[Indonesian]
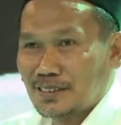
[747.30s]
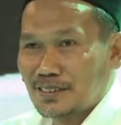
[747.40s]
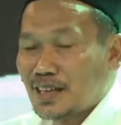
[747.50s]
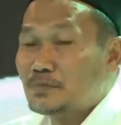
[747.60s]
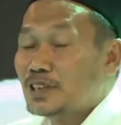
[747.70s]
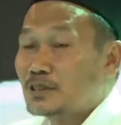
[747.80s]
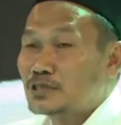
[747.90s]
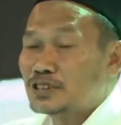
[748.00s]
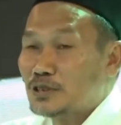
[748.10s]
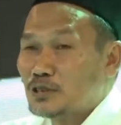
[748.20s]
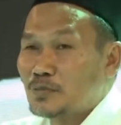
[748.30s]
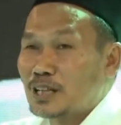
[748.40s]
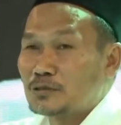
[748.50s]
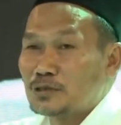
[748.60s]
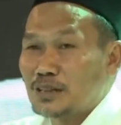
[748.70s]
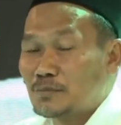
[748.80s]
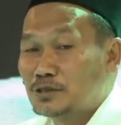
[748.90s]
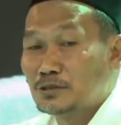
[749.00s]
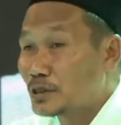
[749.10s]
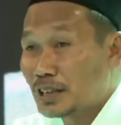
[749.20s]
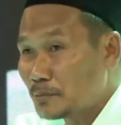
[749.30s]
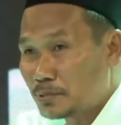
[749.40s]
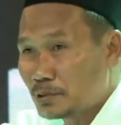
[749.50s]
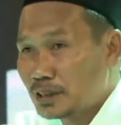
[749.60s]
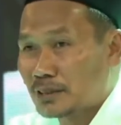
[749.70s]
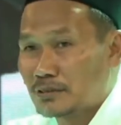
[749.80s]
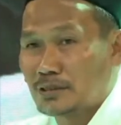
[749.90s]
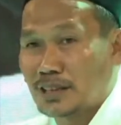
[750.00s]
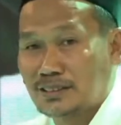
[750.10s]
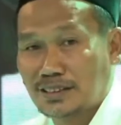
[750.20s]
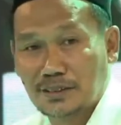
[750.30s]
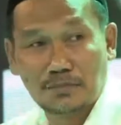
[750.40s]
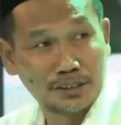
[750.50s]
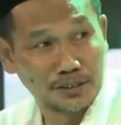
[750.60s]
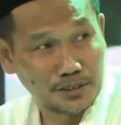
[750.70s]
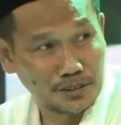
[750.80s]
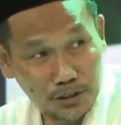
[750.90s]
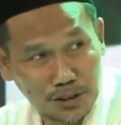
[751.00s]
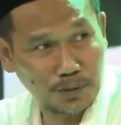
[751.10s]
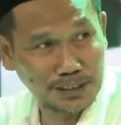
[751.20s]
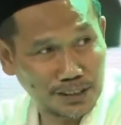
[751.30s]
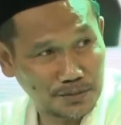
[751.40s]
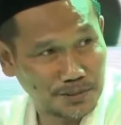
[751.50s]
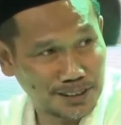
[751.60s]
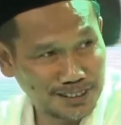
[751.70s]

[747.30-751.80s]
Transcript: lam yakun seun al Quran mahjura nggak boleh Quran jadi mahjur harus dibaca semua